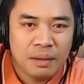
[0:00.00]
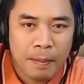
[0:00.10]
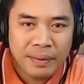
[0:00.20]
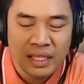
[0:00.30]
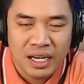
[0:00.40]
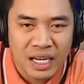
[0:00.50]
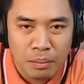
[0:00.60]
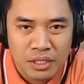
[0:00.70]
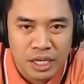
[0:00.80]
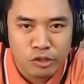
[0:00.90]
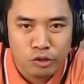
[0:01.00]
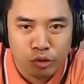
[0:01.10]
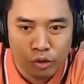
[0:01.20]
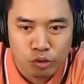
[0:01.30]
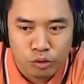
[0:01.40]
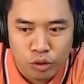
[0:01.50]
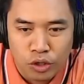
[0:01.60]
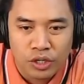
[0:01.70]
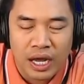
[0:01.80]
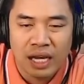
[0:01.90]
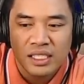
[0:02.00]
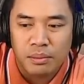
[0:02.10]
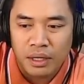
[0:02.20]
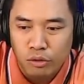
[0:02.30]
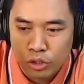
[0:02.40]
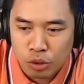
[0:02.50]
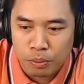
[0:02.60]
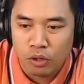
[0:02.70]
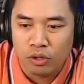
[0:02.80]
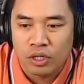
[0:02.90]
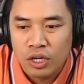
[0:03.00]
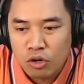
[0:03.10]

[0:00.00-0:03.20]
papadala namin sa inyo door to door at sa mga gusto pong